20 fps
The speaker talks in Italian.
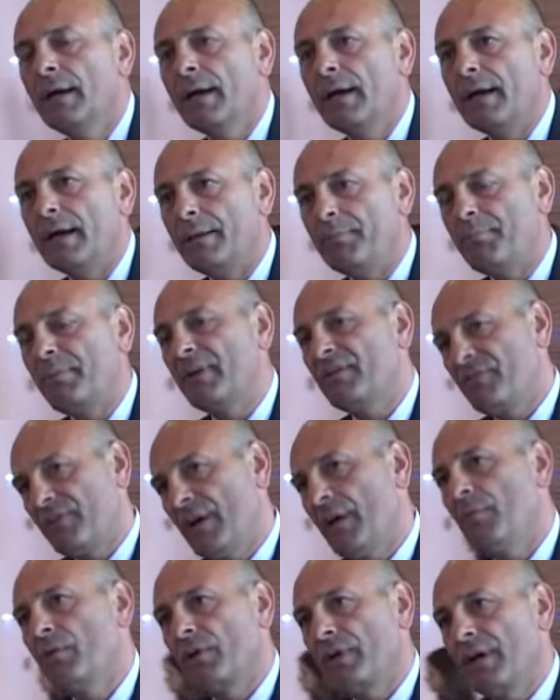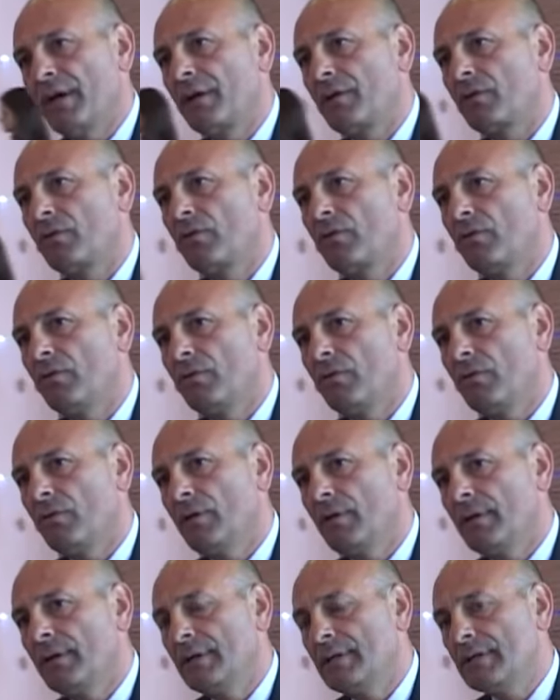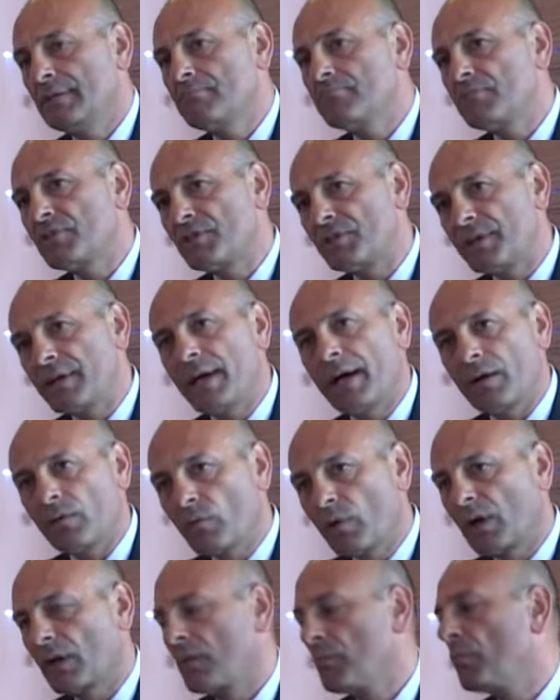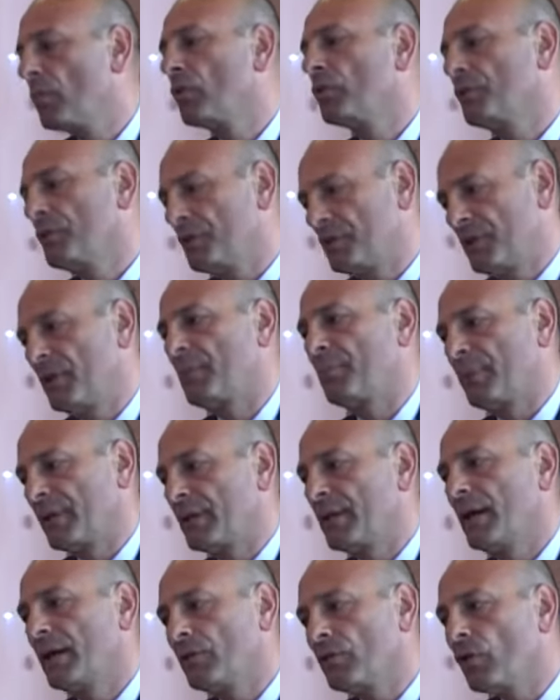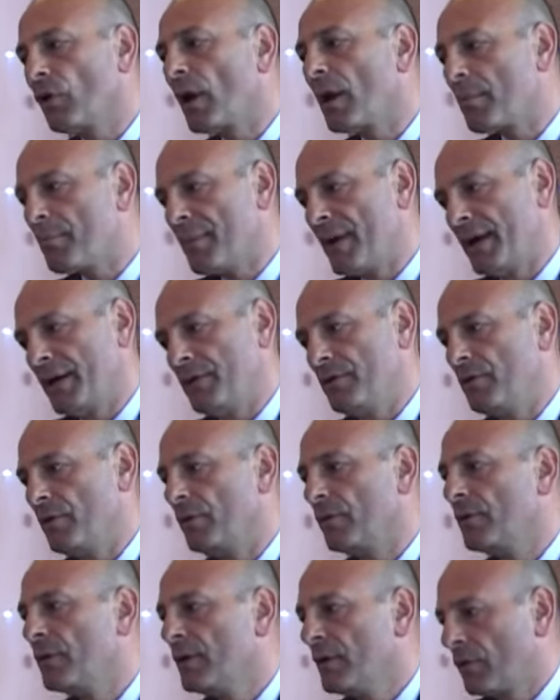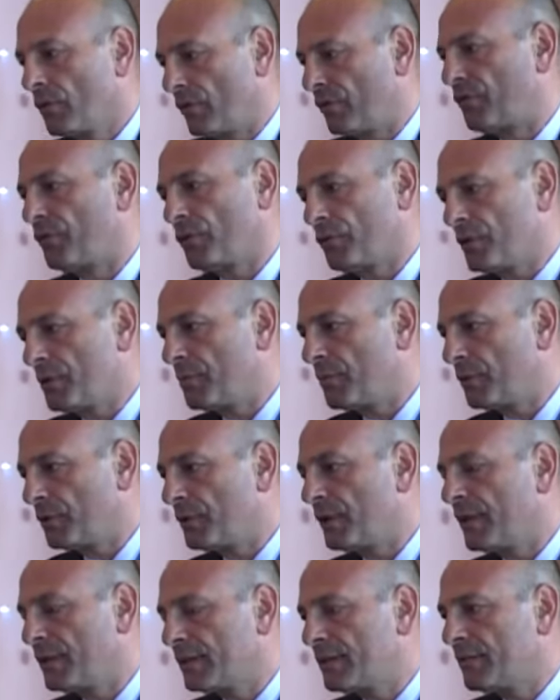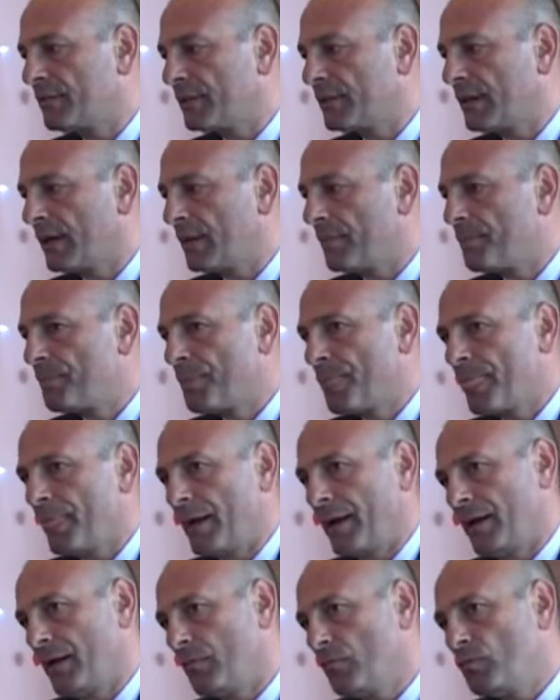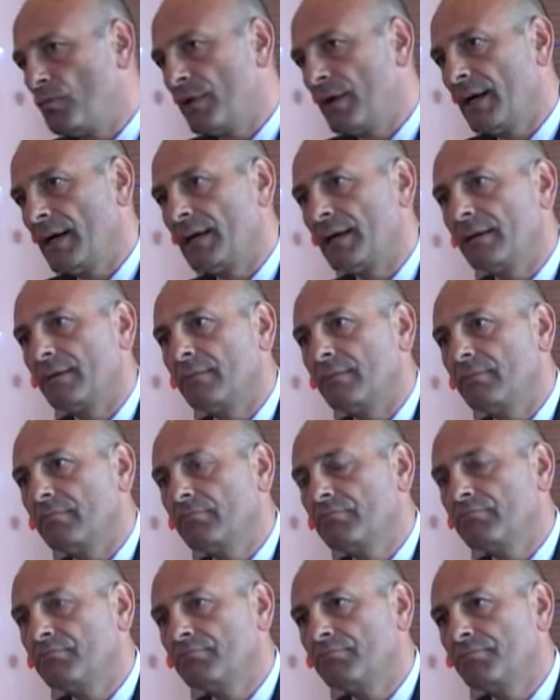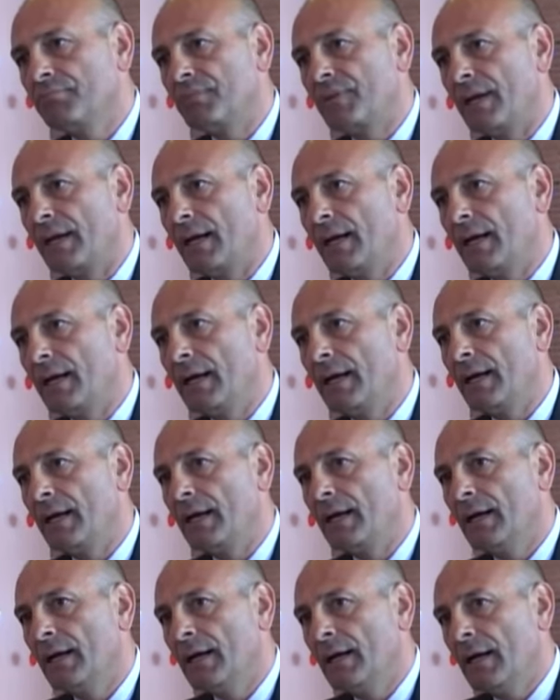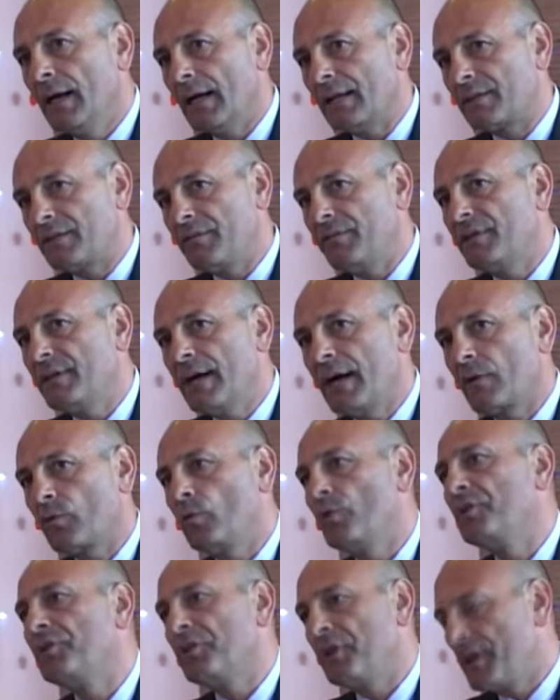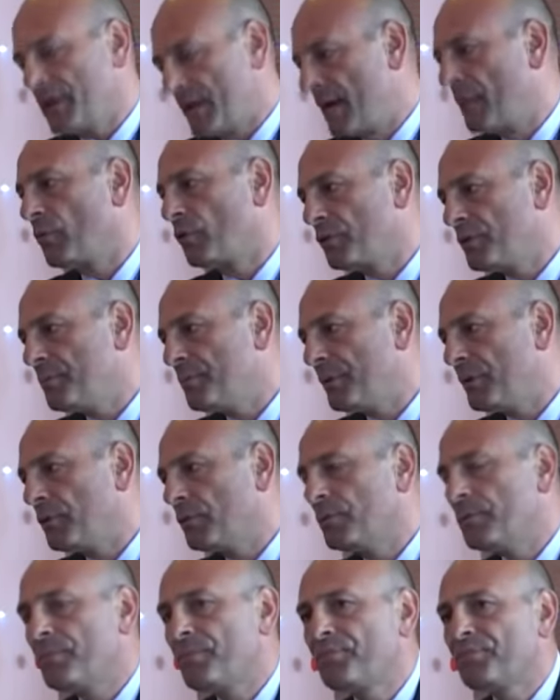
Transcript: e pensiamo che Ergo eh, stia in qualche modo interpretando al meglio questo tipo di attività. È una mh, delle attività a cui teniamo di più